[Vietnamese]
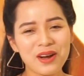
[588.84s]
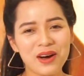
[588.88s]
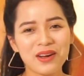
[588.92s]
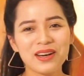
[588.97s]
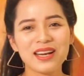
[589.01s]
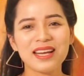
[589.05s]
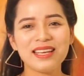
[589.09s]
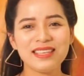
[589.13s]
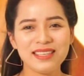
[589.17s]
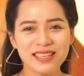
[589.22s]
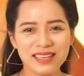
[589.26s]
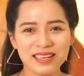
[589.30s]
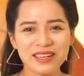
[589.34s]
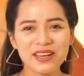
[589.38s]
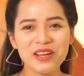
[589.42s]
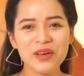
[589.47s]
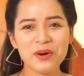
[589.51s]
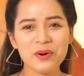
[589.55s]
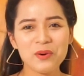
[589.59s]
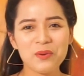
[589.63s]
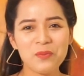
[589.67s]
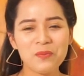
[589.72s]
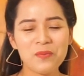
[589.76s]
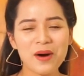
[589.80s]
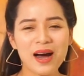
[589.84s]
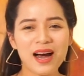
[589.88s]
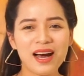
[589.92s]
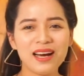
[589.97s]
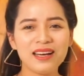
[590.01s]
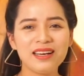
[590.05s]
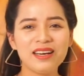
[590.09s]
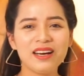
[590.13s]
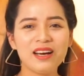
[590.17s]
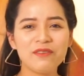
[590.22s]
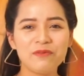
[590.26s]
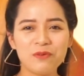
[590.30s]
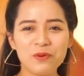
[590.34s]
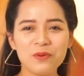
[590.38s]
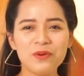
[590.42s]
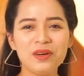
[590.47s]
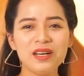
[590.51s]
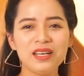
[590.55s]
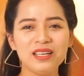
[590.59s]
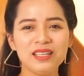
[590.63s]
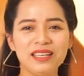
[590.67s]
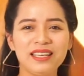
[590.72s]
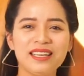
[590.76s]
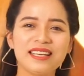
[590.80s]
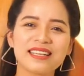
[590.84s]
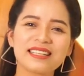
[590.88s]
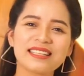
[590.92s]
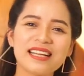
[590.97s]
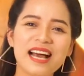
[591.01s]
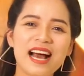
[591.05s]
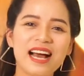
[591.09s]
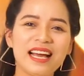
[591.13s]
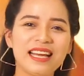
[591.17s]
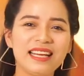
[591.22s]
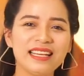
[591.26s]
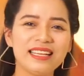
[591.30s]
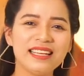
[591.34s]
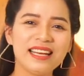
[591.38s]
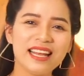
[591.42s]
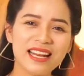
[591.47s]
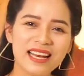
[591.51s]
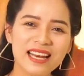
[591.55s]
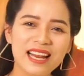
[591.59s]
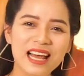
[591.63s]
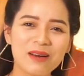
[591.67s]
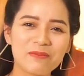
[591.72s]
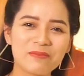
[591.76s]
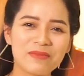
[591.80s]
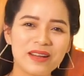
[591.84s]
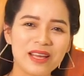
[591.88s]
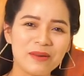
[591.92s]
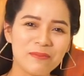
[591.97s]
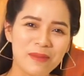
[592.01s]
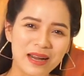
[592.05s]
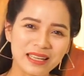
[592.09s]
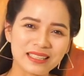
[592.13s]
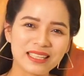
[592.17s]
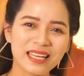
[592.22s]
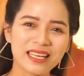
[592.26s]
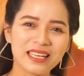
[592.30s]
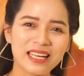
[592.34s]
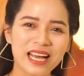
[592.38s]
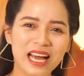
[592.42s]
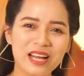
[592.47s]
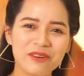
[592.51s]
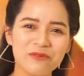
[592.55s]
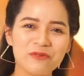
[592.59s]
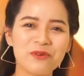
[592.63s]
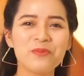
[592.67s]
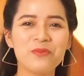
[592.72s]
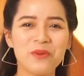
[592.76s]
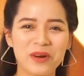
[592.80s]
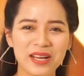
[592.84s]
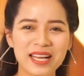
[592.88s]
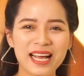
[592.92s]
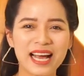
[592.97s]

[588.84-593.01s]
đó là những điều mà người phụ nữ hiện đại nên làm để bản thân hạnh phúc mỗi